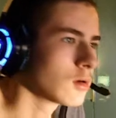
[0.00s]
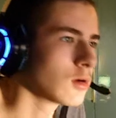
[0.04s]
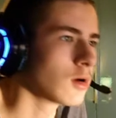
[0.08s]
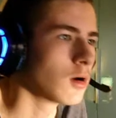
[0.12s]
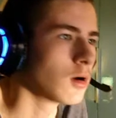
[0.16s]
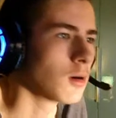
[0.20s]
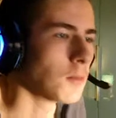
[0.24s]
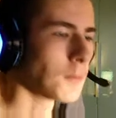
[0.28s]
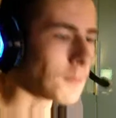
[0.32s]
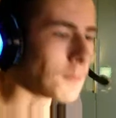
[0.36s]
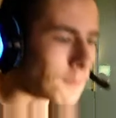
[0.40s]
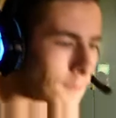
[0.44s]

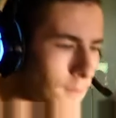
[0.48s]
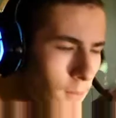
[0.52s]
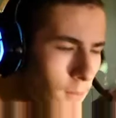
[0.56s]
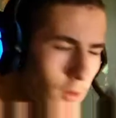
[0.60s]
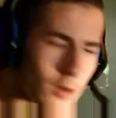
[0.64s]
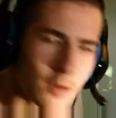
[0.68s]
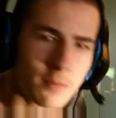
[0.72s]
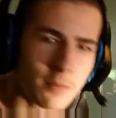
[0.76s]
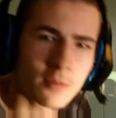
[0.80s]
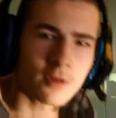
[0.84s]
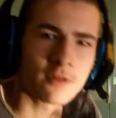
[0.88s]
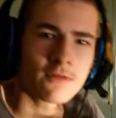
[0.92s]

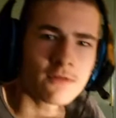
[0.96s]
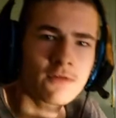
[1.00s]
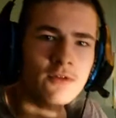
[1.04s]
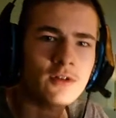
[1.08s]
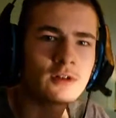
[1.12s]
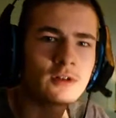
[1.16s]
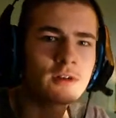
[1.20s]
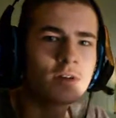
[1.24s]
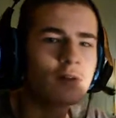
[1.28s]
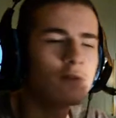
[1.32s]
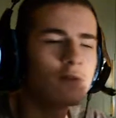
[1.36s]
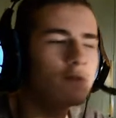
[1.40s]
Moin moin
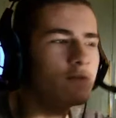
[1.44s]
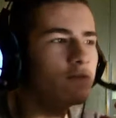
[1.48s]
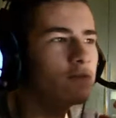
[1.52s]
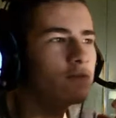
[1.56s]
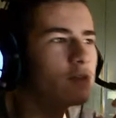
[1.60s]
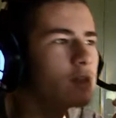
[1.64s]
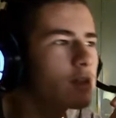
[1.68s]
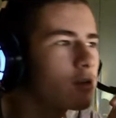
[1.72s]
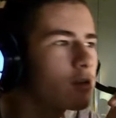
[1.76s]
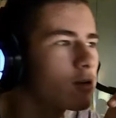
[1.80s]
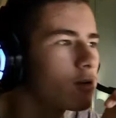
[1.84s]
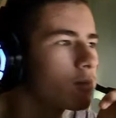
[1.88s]
Freunde,
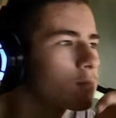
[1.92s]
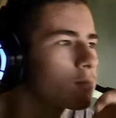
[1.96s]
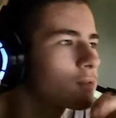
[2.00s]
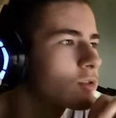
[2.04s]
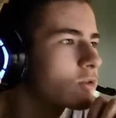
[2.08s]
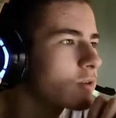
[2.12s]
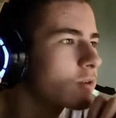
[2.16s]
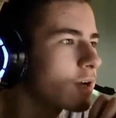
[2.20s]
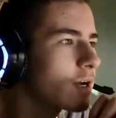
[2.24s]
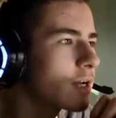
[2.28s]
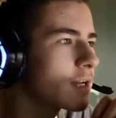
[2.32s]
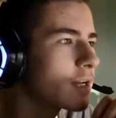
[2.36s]
willkommen
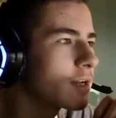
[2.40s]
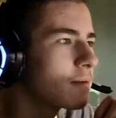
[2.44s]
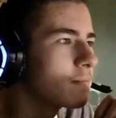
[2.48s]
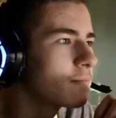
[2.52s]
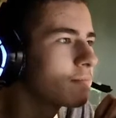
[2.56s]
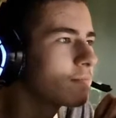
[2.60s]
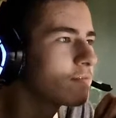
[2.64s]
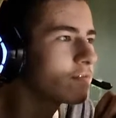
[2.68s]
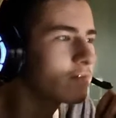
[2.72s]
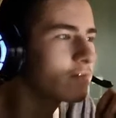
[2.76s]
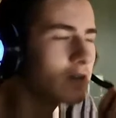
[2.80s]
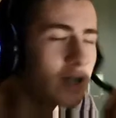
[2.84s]
zu
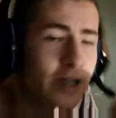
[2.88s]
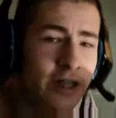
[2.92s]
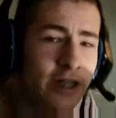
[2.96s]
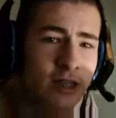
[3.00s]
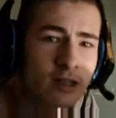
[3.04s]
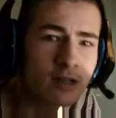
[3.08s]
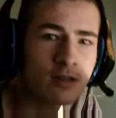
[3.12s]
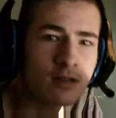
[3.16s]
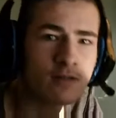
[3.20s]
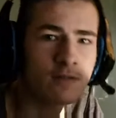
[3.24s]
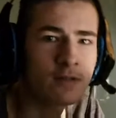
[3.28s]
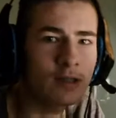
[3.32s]
einem
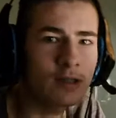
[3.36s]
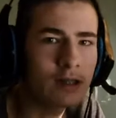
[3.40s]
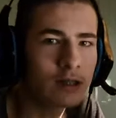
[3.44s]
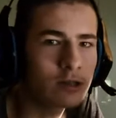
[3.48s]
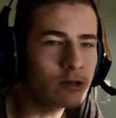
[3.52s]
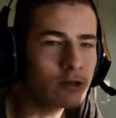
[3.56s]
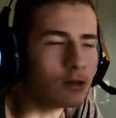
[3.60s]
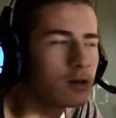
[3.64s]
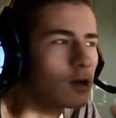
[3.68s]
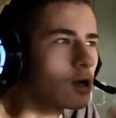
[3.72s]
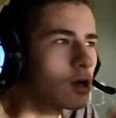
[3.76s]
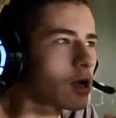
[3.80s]
weiteren
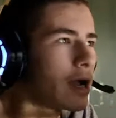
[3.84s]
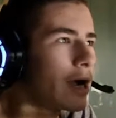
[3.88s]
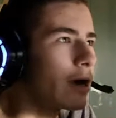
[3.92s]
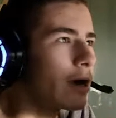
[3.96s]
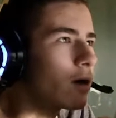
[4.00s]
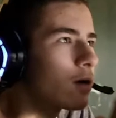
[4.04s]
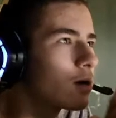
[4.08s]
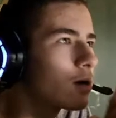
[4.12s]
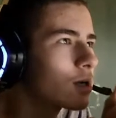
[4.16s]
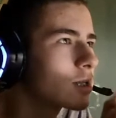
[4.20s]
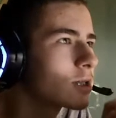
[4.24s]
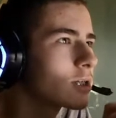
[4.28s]
Video.
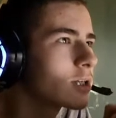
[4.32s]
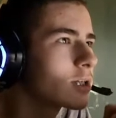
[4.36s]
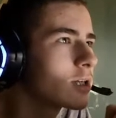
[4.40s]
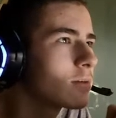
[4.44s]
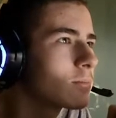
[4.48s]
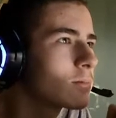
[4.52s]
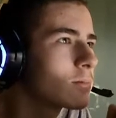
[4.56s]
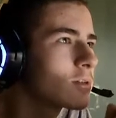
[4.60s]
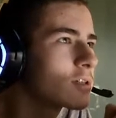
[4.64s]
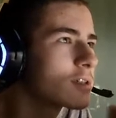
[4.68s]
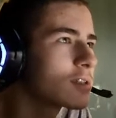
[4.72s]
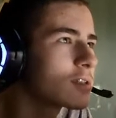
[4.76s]
Heute
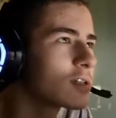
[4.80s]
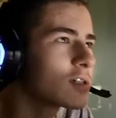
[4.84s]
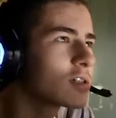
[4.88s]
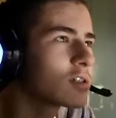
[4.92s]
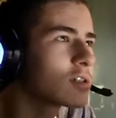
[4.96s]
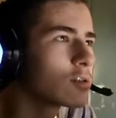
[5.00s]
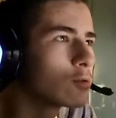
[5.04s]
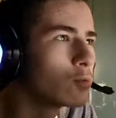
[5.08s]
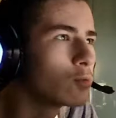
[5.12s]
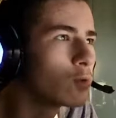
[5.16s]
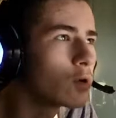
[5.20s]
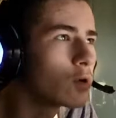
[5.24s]
gibt es das
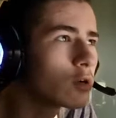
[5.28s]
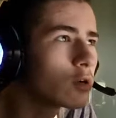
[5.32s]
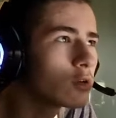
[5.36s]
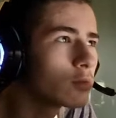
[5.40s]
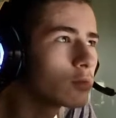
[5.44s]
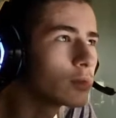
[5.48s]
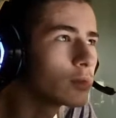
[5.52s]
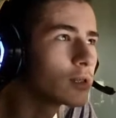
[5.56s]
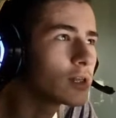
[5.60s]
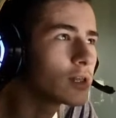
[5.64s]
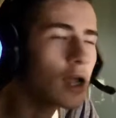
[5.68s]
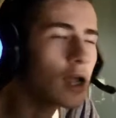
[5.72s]
Wordle
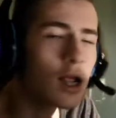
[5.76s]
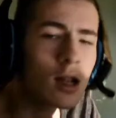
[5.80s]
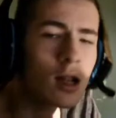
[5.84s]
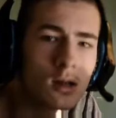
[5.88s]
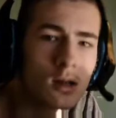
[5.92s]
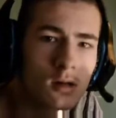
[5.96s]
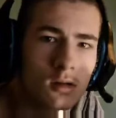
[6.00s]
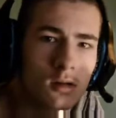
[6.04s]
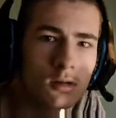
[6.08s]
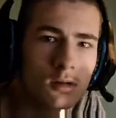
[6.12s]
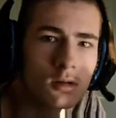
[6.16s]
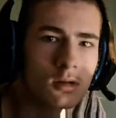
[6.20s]
mit
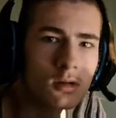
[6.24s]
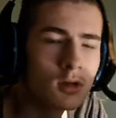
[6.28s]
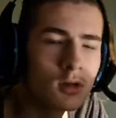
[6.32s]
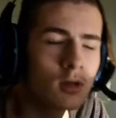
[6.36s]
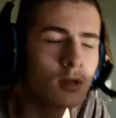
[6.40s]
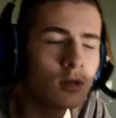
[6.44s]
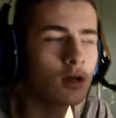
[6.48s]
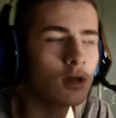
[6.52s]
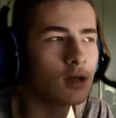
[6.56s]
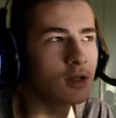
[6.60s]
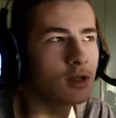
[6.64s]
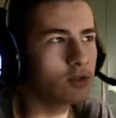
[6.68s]
L,
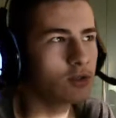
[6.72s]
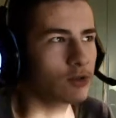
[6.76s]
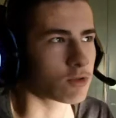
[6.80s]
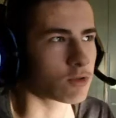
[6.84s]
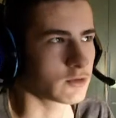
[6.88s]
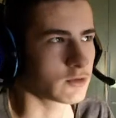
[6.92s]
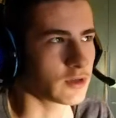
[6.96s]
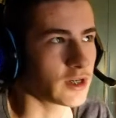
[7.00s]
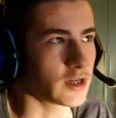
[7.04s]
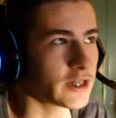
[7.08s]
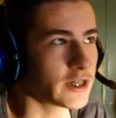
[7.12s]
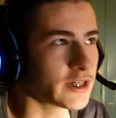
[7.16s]
also so
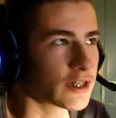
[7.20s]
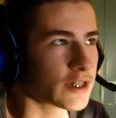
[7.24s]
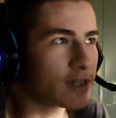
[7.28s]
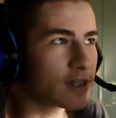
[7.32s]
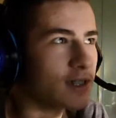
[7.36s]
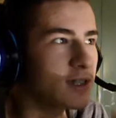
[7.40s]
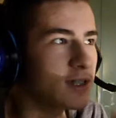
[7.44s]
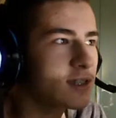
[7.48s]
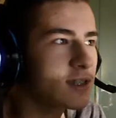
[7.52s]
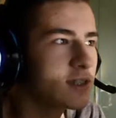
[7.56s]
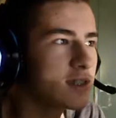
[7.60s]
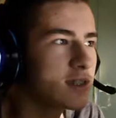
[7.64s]
nenne ich
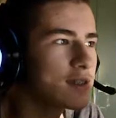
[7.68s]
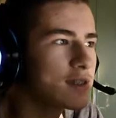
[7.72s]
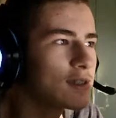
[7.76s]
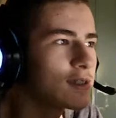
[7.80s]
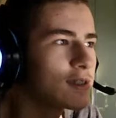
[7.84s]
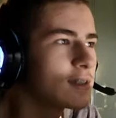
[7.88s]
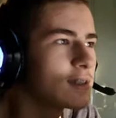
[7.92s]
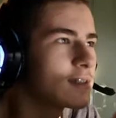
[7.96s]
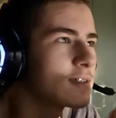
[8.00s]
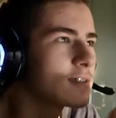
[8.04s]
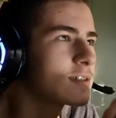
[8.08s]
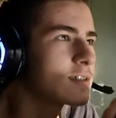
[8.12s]
das, das
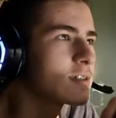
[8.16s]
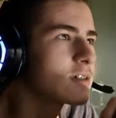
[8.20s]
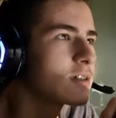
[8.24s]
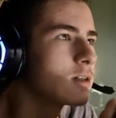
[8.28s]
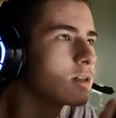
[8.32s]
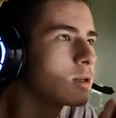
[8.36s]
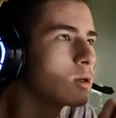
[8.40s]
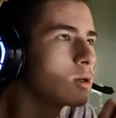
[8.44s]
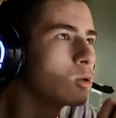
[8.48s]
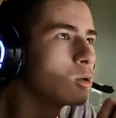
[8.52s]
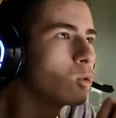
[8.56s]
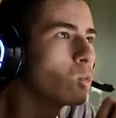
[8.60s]
ist
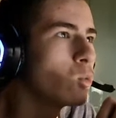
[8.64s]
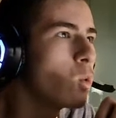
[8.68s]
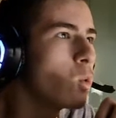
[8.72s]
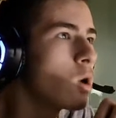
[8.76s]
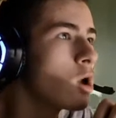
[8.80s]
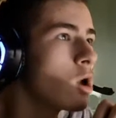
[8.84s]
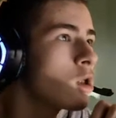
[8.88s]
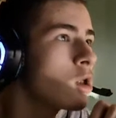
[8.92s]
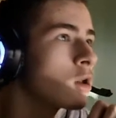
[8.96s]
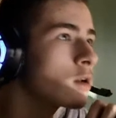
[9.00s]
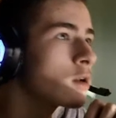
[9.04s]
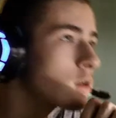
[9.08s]
äh,
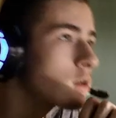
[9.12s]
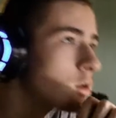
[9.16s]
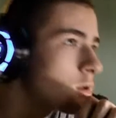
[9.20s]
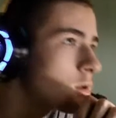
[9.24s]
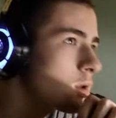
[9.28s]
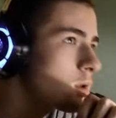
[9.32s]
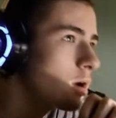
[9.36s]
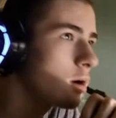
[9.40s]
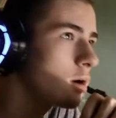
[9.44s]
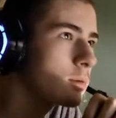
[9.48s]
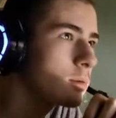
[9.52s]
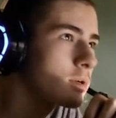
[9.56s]
Wordle,
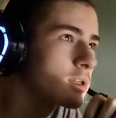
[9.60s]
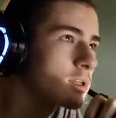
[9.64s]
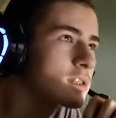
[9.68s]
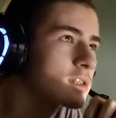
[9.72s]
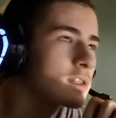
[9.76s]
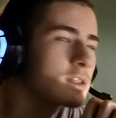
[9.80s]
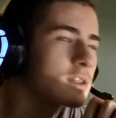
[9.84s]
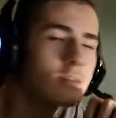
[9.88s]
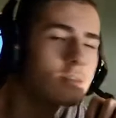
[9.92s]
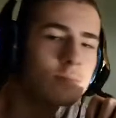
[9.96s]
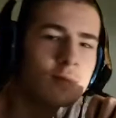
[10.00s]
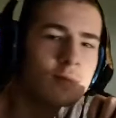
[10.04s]
aber das
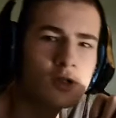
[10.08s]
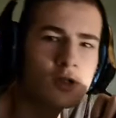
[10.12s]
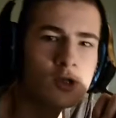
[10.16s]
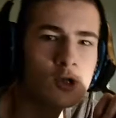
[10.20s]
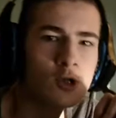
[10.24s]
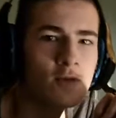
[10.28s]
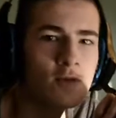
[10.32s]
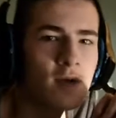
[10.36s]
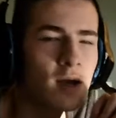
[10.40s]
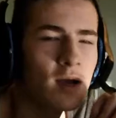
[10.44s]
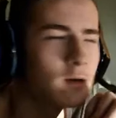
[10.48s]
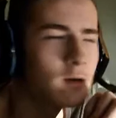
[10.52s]
ist mir zu
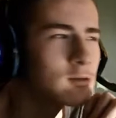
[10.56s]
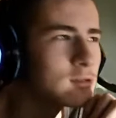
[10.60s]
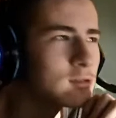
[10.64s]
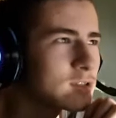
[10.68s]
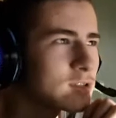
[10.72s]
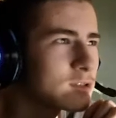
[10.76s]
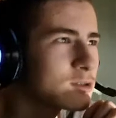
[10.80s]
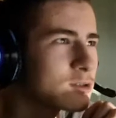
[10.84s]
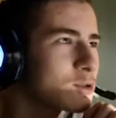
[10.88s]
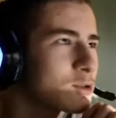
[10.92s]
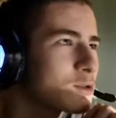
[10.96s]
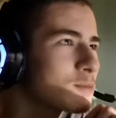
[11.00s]
schwer
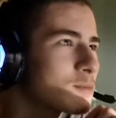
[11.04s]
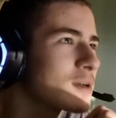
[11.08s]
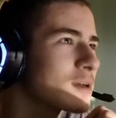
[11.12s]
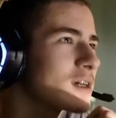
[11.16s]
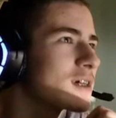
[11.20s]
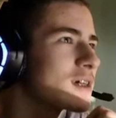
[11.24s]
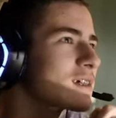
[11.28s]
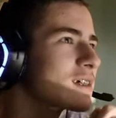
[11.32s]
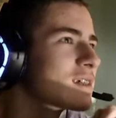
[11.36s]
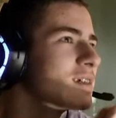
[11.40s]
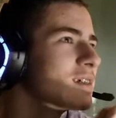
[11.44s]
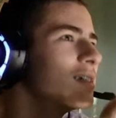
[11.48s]

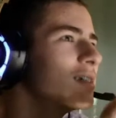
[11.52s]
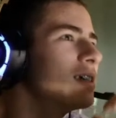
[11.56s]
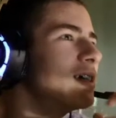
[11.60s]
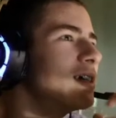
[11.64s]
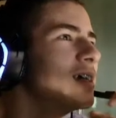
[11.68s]
auszusprechen.